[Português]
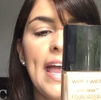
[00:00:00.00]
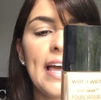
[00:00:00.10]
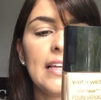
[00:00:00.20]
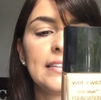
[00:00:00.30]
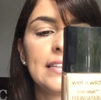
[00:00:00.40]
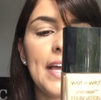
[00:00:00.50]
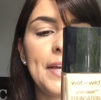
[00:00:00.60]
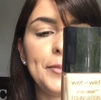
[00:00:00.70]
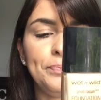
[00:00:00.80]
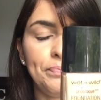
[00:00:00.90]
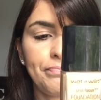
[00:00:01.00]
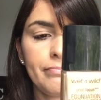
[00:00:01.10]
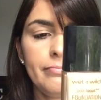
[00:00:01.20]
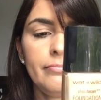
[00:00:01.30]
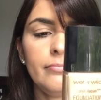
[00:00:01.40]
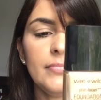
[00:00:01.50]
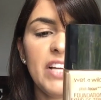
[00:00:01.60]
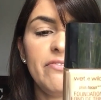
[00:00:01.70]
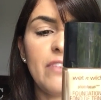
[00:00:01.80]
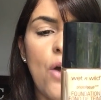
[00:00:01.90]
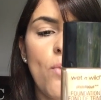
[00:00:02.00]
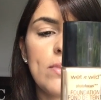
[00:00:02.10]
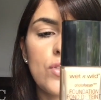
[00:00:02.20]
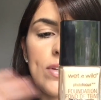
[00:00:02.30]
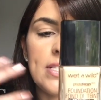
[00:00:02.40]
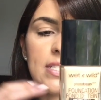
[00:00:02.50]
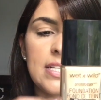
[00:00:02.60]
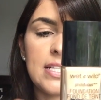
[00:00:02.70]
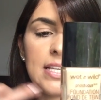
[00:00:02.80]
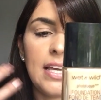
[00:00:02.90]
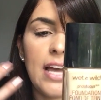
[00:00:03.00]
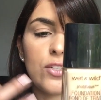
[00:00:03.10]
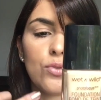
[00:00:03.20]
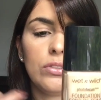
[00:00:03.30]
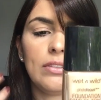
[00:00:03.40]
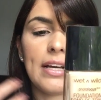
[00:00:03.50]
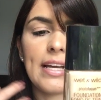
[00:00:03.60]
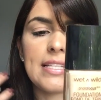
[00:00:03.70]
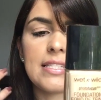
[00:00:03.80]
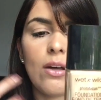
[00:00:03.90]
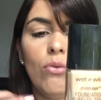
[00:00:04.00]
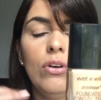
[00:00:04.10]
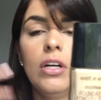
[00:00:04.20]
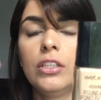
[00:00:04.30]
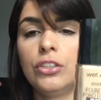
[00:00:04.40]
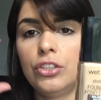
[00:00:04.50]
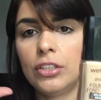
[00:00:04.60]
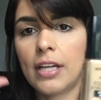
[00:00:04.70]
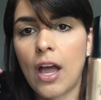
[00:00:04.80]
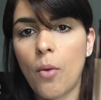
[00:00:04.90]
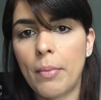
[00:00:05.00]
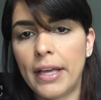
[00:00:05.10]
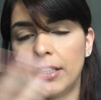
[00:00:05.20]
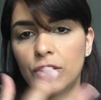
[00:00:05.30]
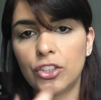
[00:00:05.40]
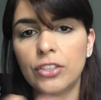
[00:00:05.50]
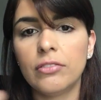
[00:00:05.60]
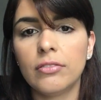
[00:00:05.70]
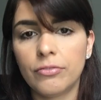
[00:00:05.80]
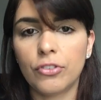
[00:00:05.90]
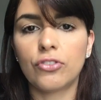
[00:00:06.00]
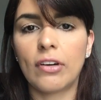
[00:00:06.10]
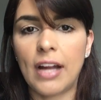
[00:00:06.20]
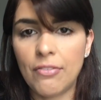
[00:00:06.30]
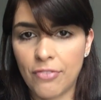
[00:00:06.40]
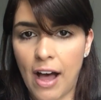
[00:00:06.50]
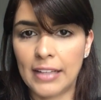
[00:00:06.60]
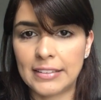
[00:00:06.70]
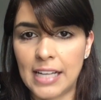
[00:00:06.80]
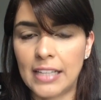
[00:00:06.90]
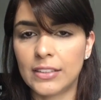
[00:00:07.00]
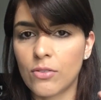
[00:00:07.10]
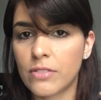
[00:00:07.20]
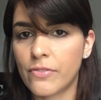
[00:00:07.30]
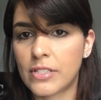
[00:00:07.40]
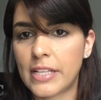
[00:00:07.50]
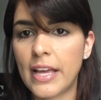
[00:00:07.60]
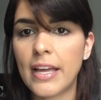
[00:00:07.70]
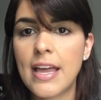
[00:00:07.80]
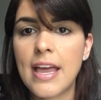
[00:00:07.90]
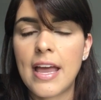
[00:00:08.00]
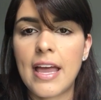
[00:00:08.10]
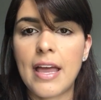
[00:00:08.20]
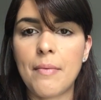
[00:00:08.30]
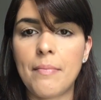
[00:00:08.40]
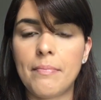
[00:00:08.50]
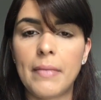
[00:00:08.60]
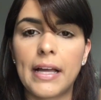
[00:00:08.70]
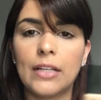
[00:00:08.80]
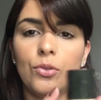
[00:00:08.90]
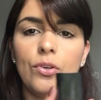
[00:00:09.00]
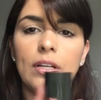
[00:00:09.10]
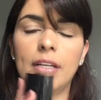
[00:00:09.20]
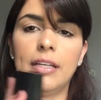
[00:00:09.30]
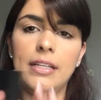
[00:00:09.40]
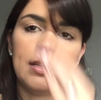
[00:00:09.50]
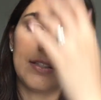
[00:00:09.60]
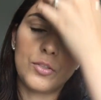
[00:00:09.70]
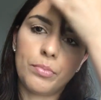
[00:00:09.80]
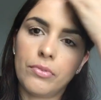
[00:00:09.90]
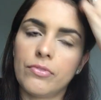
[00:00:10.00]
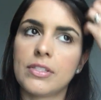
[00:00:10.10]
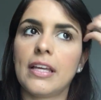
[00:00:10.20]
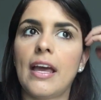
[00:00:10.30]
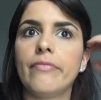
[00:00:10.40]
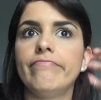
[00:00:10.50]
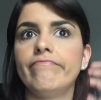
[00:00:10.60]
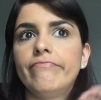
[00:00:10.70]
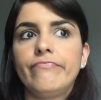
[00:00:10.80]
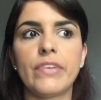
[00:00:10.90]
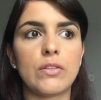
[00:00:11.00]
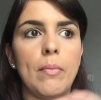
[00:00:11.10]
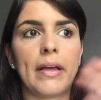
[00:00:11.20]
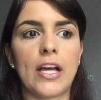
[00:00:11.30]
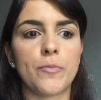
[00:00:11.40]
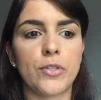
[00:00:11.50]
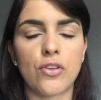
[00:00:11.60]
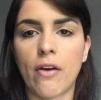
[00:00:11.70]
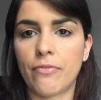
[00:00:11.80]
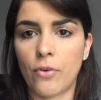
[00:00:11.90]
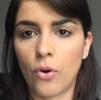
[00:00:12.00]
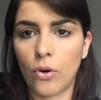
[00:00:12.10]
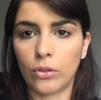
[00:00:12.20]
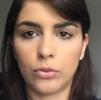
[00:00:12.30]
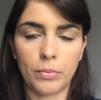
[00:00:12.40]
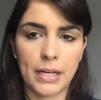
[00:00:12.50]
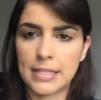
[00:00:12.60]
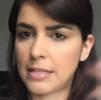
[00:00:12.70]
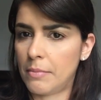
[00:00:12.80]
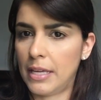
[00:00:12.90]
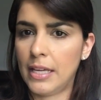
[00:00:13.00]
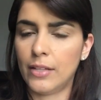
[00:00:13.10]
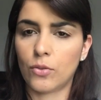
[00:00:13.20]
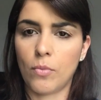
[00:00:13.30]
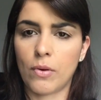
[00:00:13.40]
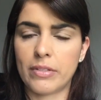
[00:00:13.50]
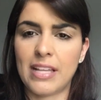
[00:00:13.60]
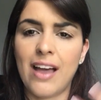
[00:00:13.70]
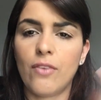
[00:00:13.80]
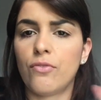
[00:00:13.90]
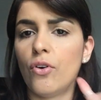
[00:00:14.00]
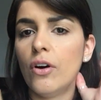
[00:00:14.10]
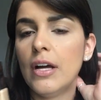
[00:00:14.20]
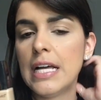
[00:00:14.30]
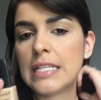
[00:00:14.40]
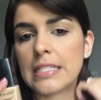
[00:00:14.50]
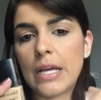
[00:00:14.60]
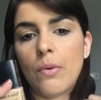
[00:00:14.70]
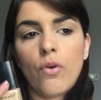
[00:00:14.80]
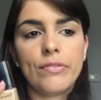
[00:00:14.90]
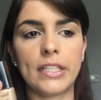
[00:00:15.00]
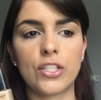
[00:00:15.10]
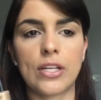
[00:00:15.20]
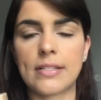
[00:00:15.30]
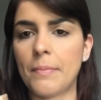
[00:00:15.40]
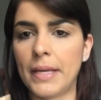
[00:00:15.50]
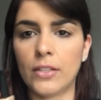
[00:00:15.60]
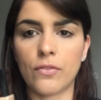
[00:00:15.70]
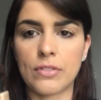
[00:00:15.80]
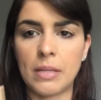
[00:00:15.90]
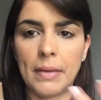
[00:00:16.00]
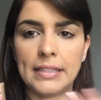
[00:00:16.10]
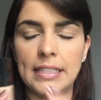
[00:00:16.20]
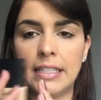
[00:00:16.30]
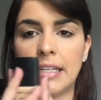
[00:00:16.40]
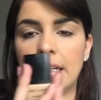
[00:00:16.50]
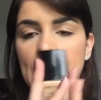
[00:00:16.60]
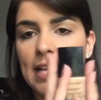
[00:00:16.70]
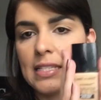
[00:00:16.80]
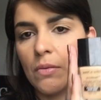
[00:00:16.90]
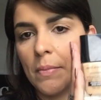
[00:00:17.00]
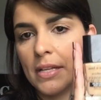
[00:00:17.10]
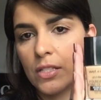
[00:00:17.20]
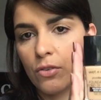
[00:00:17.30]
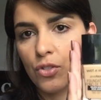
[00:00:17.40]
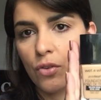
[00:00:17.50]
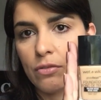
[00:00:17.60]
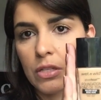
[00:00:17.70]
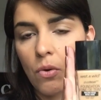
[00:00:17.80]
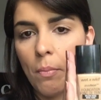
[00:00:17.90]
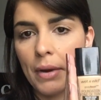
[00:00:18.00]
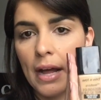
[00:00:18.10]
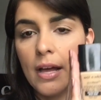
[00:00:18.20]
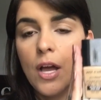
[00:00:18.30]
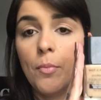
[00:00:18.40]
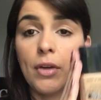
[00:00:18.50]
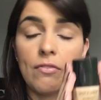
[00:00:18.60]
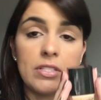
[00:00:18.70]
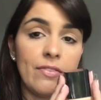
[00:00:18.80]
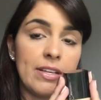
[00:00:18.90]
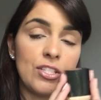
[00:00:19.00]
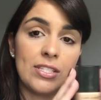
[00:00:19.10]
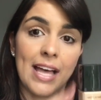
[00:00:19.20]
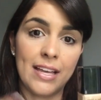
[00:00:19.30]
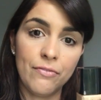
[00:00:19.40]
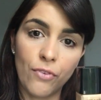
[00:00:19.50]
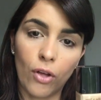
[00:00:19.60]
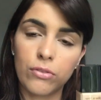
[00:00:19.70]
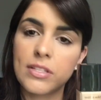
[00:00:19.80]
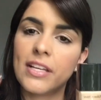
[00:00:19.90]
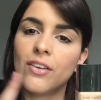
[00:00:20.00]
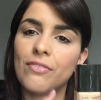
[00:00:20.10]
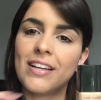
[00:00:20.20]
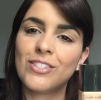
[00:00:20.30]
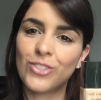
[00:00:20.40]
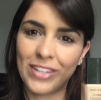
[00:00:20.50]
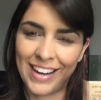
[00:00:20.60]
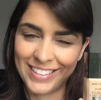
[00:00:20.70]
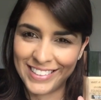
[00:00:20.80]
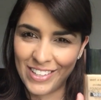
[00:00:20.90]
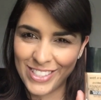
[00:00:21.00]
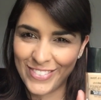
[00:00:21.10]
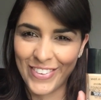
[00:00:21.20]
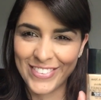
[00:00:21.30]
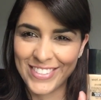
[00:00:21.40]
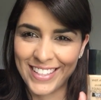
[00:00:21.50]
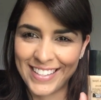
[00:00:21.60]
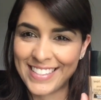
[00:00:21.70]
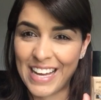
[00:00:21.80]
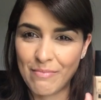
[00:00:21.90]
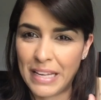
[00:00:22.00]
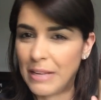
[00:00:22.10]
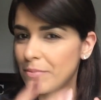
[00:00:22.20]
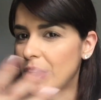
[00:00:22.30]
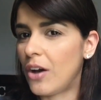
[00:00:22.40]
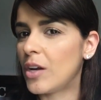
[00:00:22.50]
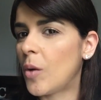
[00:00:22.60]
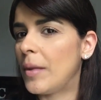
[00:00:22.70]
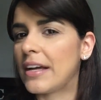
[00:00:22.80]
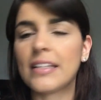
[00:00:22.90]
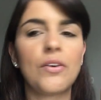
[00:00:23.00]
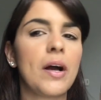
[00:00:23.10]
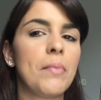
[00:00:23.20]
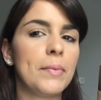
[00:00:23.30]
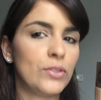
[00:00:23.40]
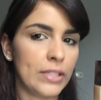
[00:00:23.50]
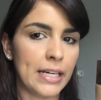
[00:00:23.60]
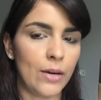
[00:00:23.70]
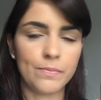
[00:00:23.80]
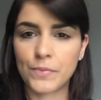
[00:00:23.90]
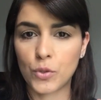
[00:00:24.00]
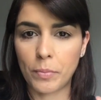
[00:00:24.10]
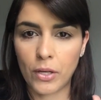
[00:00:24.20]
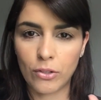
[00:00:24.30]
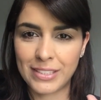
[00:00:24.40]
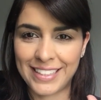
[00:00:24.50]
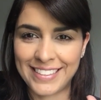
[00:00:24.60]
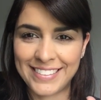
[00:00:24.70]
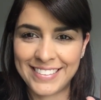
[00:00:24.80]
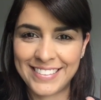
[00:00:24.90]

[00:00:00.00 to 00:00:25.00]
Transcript: Ela tem algumas coisinhas assim que ajudam na questão de realmente fotografar, tá? Então se você é maquiadora e tipo você quer fazer uma maquiagem para tirar uma foto, para casamento, alguma coisa assim. Ah, eu vou ser uma convidada de casamento, eu vou ser madrinha. Essa é uma base que eu indico você comprar, porque você vai sair em fotos e não vai estourar nas fotos, gente. Amei. Olha como é que ela dá um acabamento legal. Super gostei.